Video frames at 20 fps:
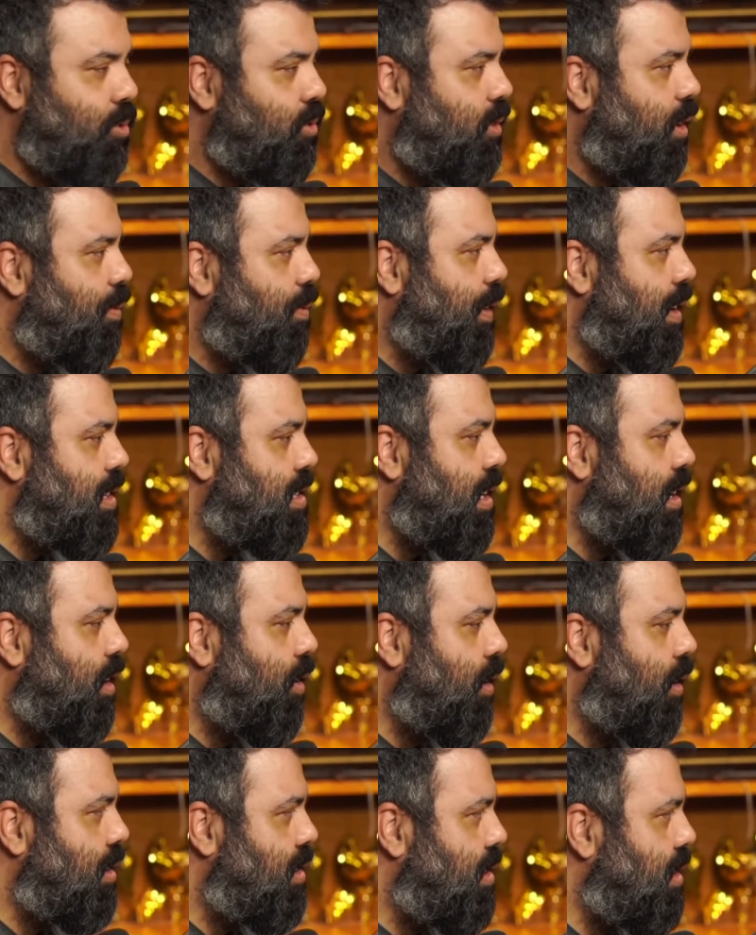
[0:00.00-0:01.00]
o que fazer, não.
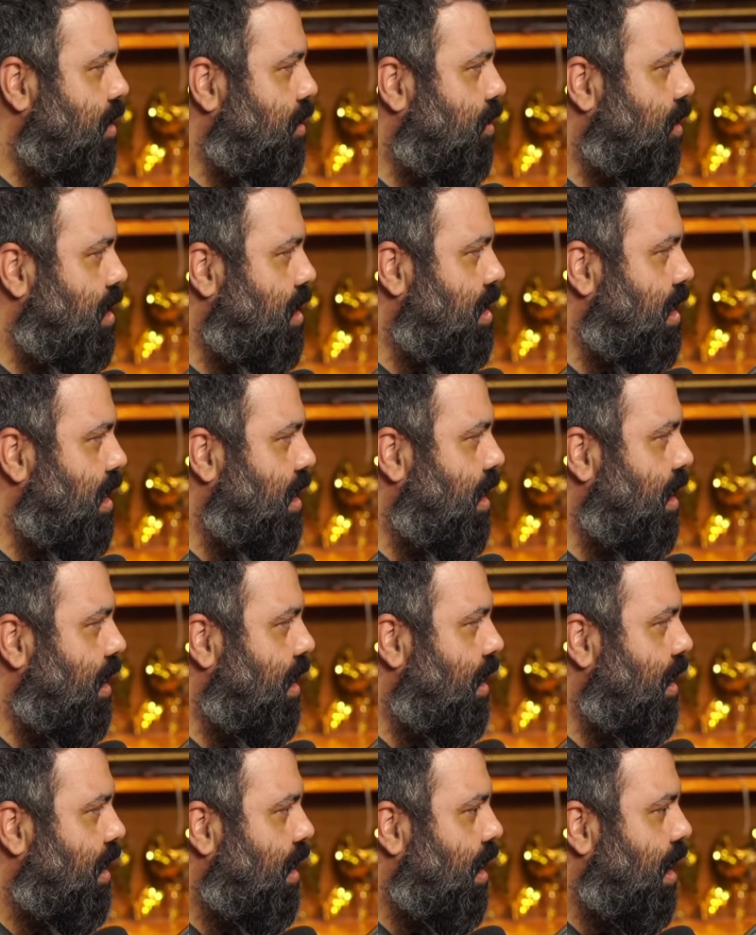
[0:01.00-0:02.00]
Assim, você
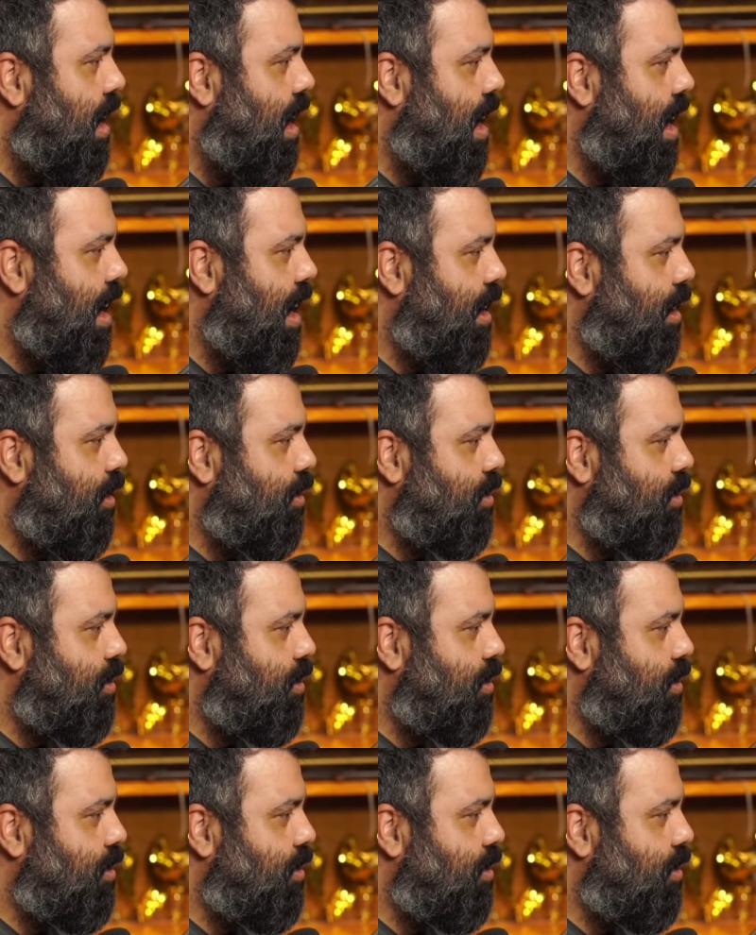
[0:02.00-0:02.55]
é,